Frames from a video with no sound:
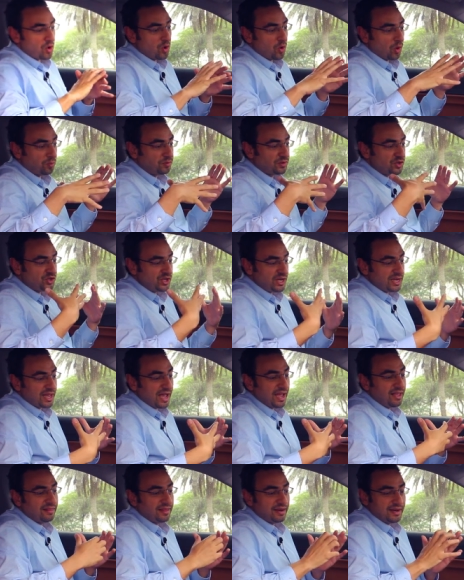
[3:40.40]
وبتجيك
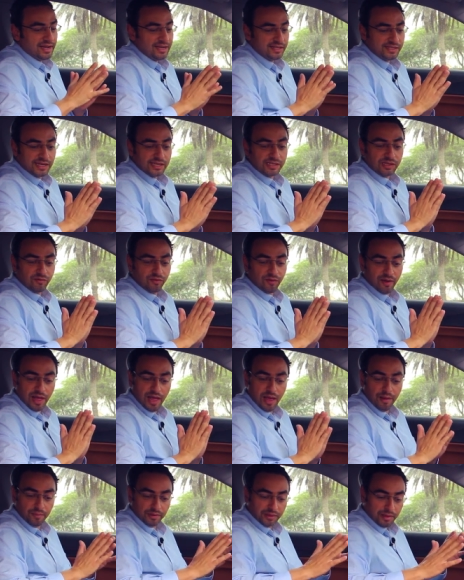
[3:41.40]
ايضا احساس
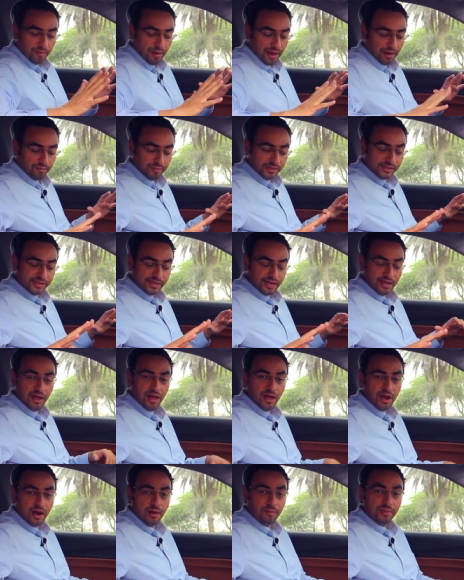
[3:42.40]
الفخامه طبعا
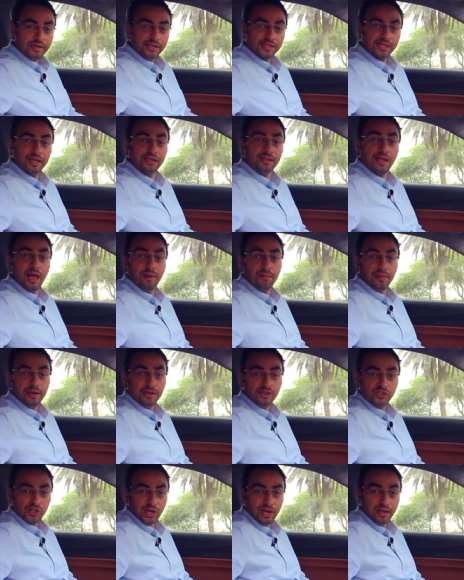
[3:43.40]
بالسياره من استخدام
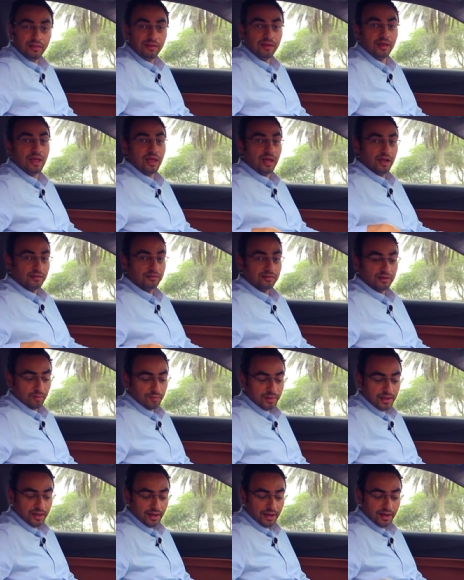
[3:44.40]
الجلد
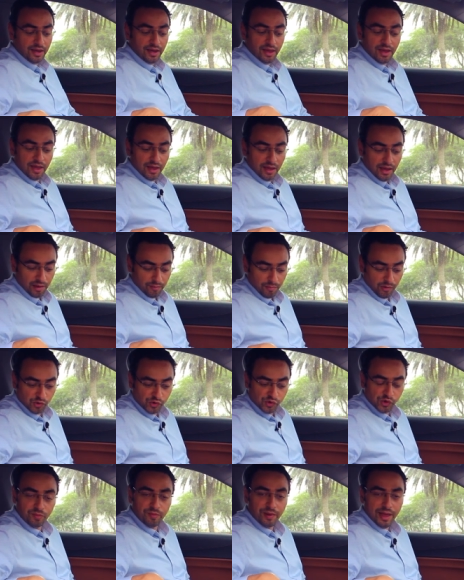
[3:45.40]
الطبيعي
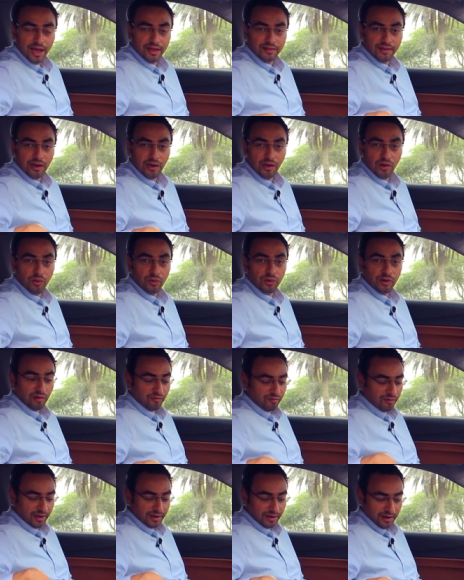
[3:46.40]
الموجود بهذا اللون
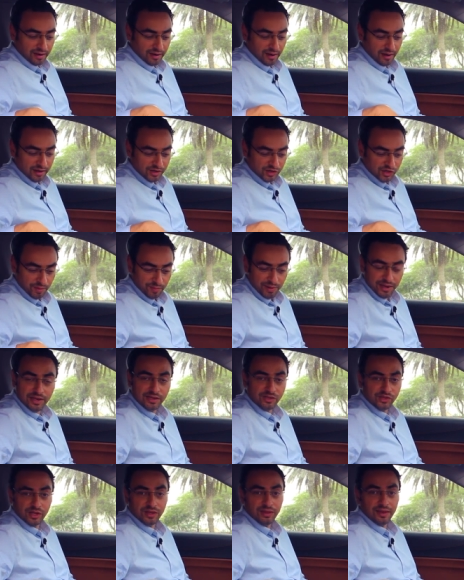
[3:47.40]
فعلا
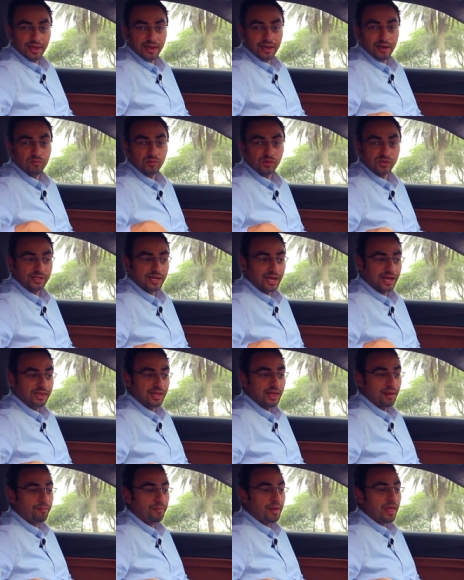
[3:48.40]
الجميل جدا
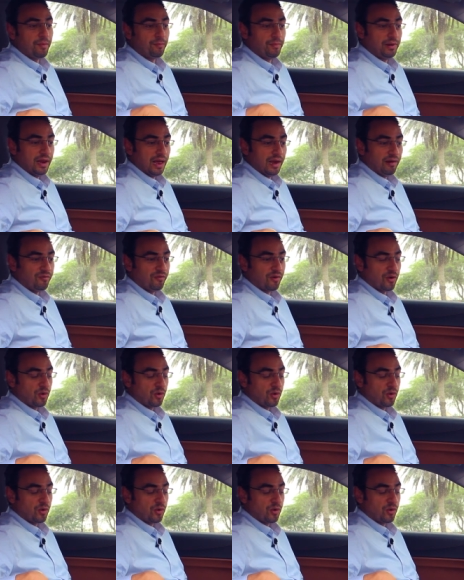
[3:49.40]
المستخدم بالالفا